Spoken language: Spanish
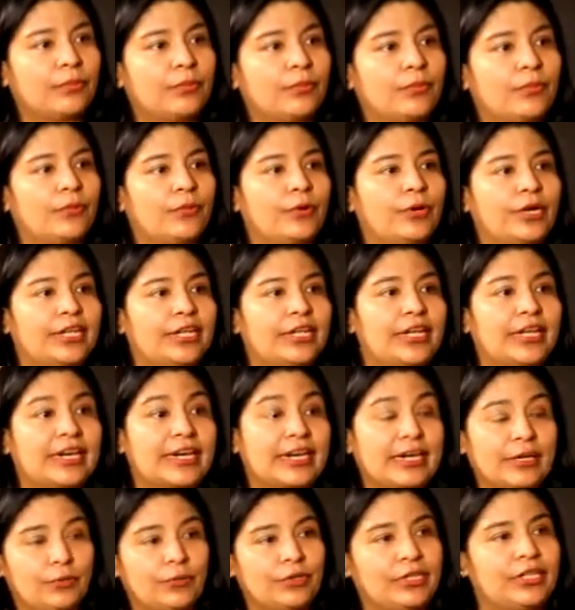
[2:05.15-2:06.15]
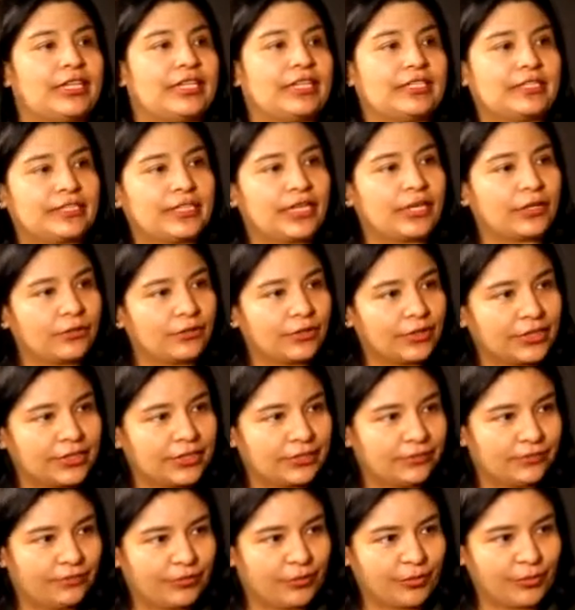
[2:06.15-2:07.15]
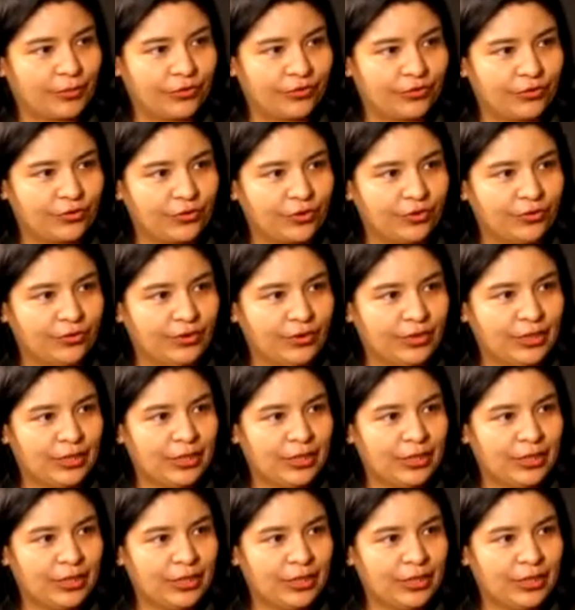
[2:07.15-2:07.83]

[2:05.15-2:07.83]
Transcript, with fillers: pueda reutilizar toda esa información